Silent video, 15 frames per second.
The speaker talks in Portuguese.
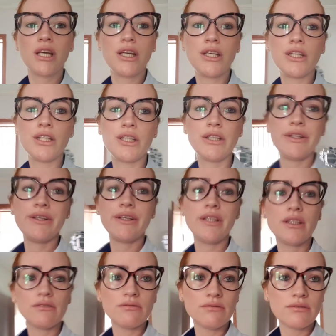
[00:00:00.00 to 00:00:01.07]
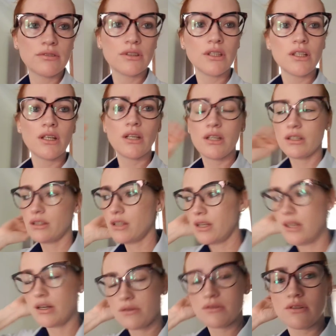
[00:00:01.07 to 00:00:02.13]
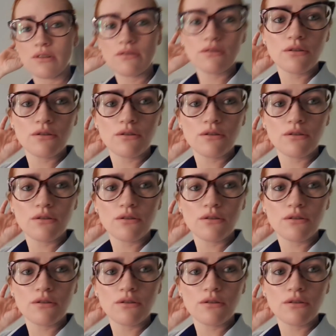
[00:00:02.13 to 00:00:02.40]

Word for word: e Danielzinho